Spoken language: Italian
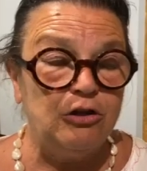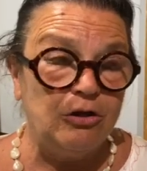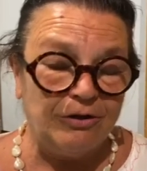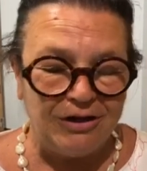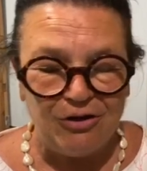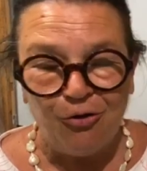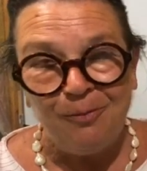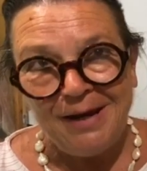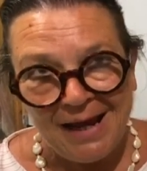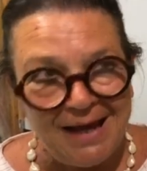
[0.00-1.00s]

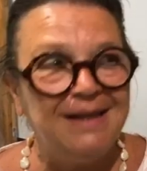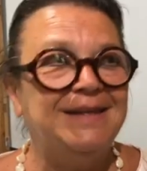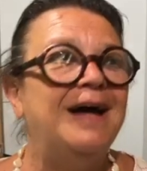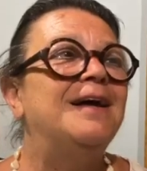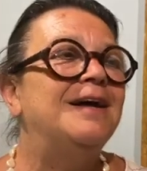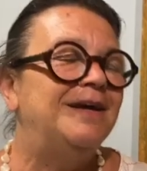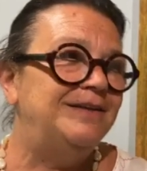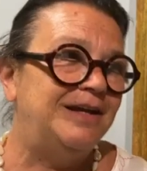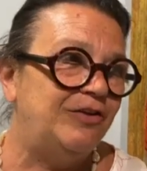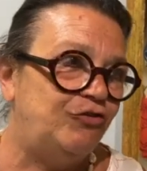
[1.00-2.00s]
rinominata
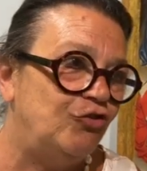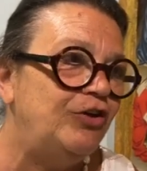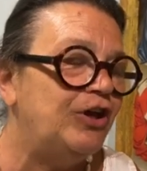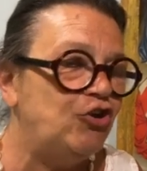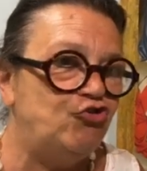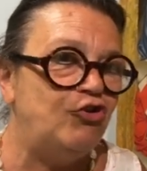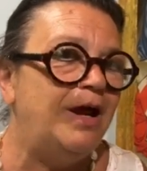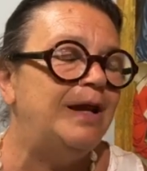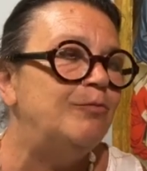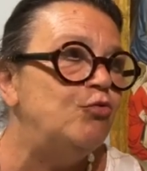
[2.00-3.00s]
Direzione
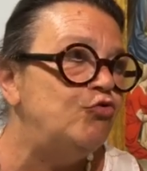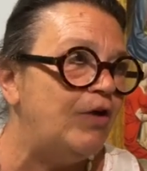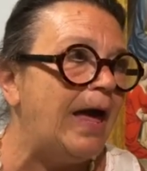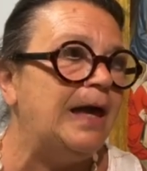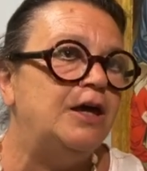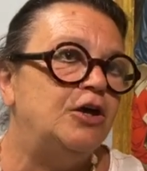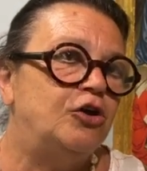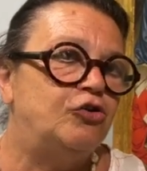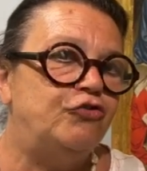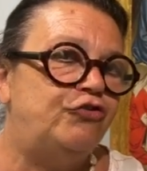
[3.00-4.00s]
Regionale Musei,
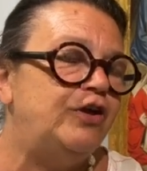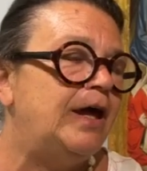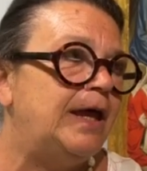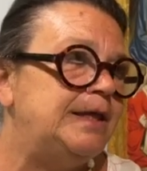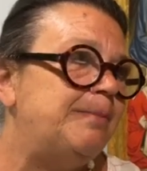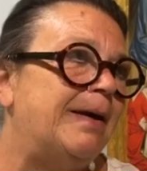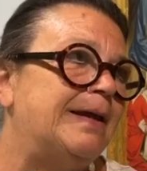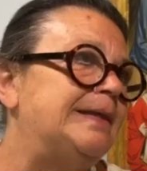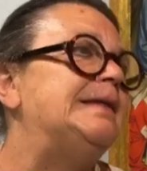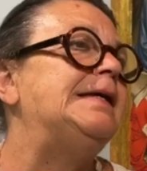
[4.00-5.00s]
consiglierei di
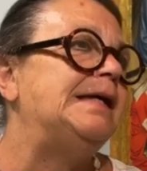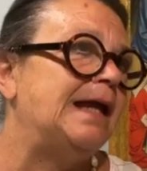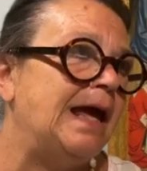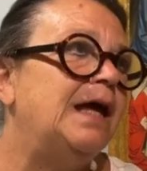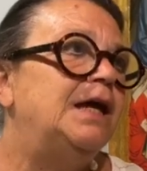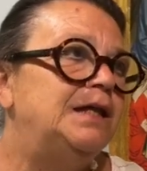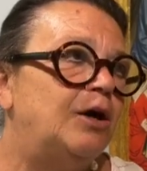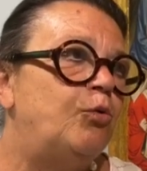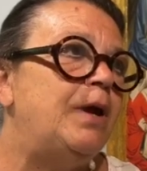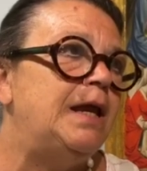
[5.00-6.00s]
partire da,